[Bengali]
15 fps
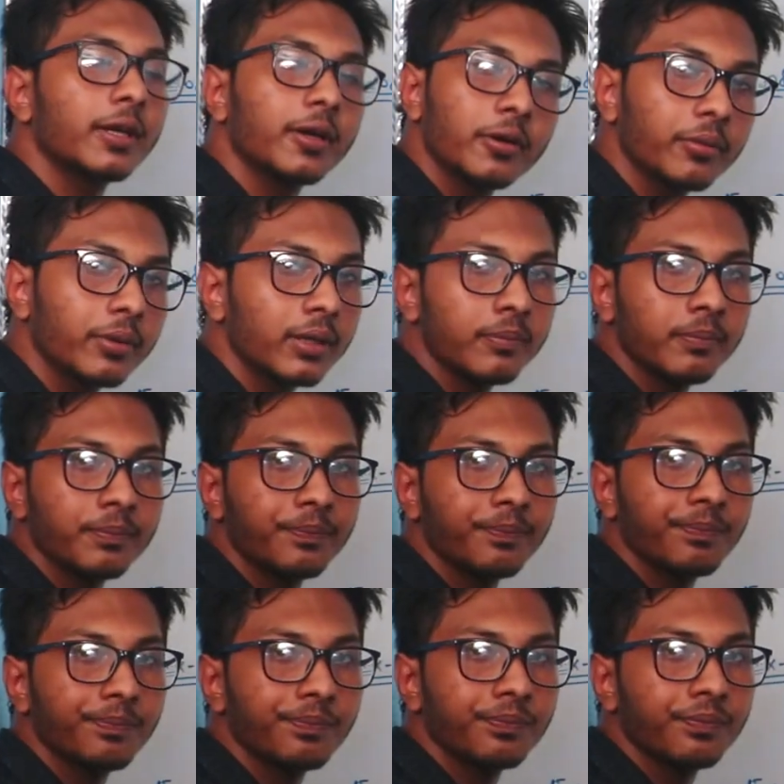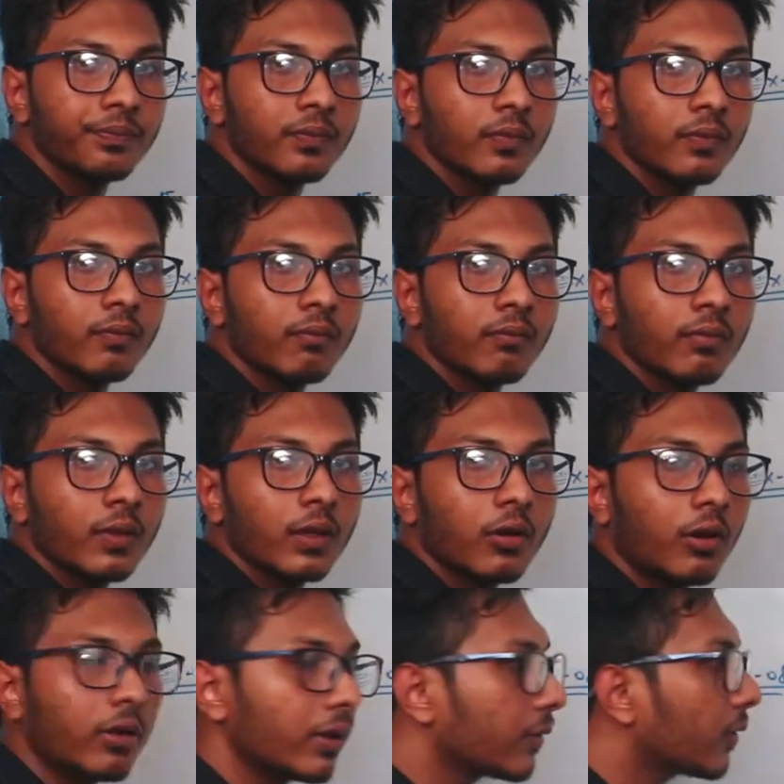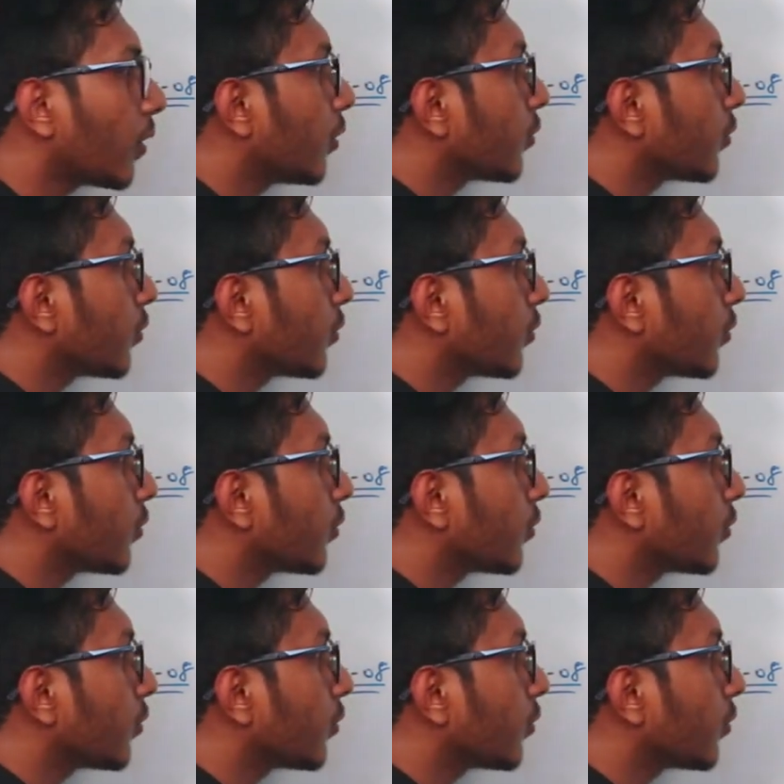কী হবে কজ এক্সের